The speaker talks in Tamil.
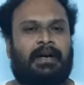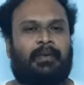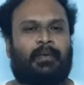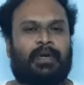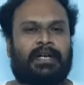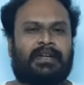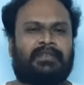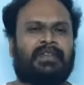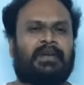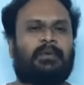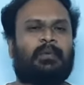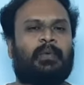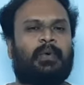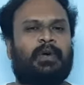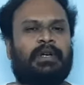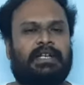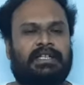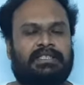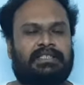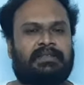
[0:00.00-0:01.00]
ஒன் uh, ஆஃப் த
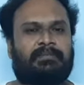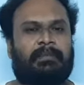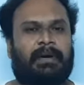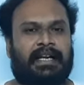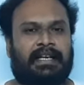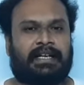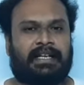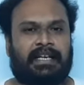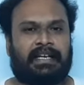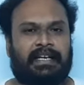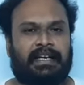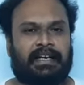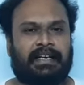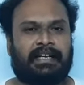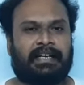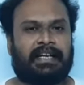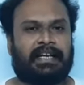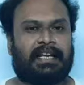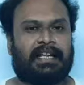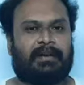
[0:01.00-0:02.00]
ஓல்டஸ்ட் பார்ட்டி
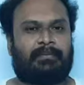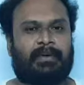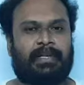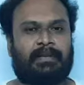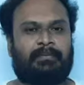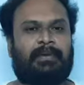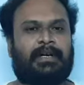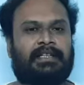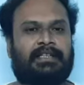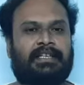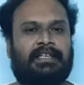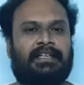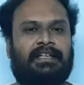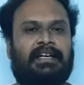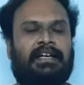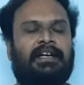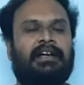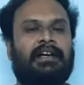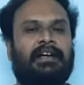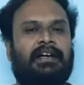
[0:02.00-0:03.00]
இந்தியாவில் அப்படின்னு
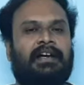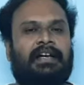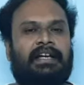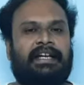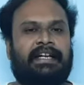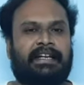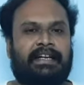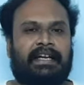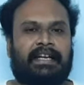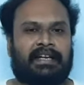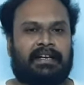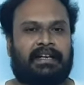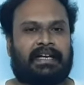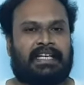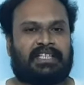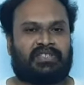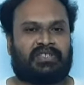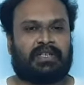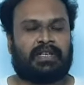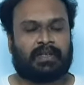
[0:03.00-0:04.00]
பார்த்தீங்கன்னா இந்தியன்
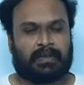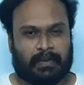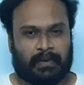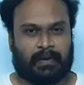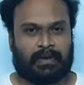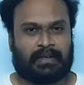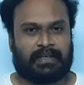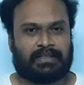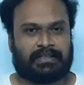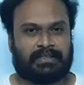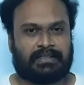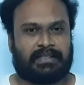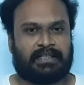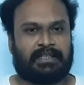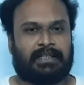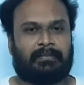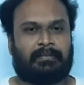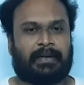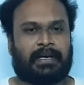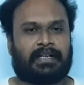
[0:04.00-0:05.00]
நேஷ்னல் காங்கிரஸ்
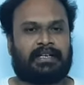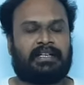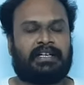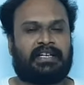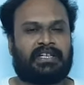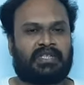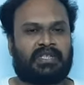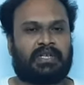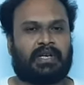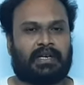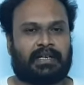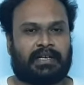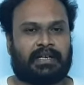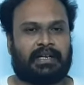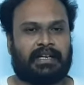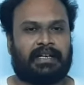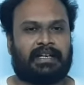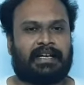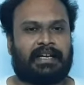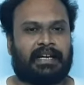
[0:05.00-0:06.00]
இந்த பார்ட்டியை
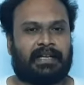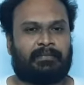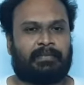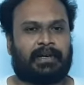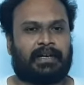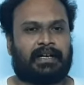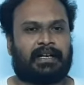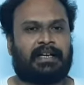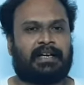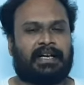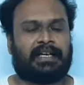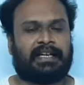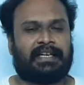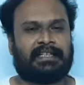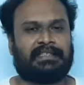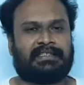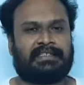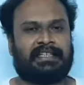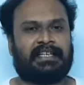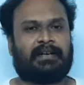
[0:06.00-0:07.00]
ஷார்ட்டாக என்ன அழைப்பாங்கன்னா
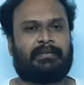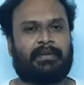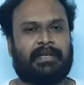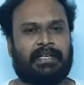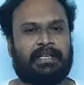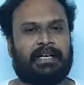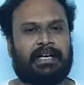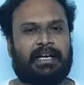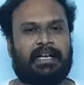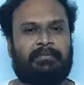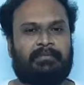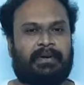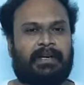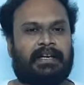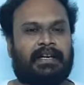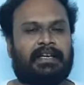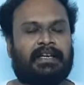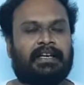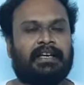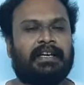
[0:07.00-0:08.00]
ஐஎன்சி அப்படின்னு
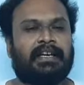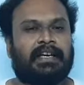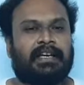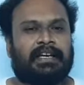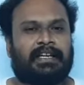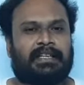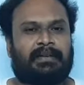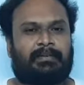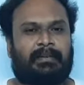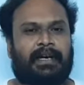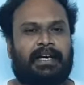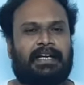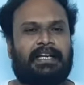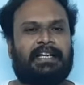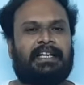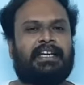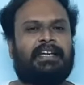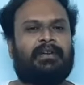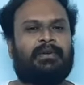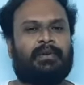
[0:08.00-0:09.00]
அழைப்பாங்க இந்த
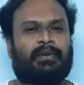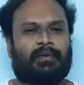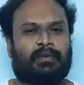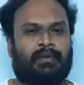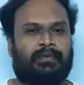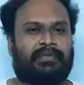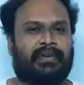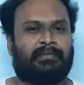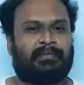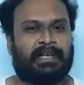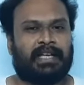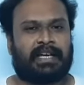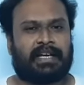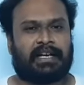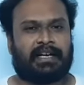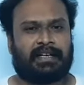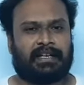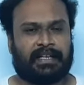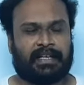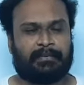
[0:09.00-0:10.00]
பார்ட்டிக்கு இன்னொரு ஒரு
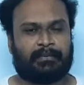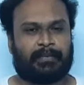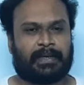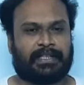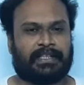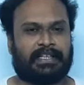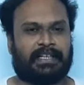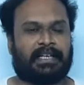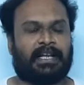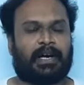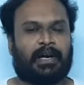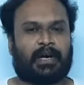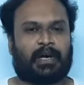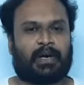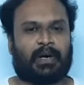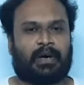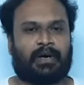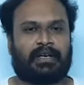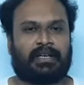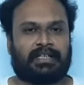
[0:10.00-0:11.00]
ஃபெமிலியரான நேம் பார்த்தீங்கன்னா
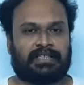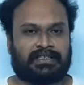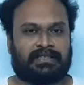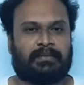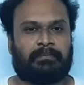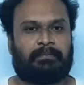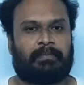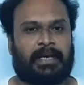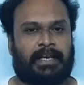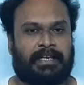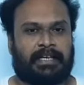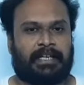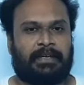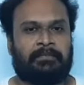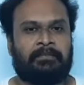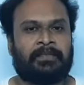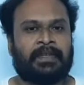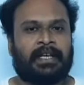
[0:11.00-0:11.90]
காங்கிரஸ் பார்ட்டி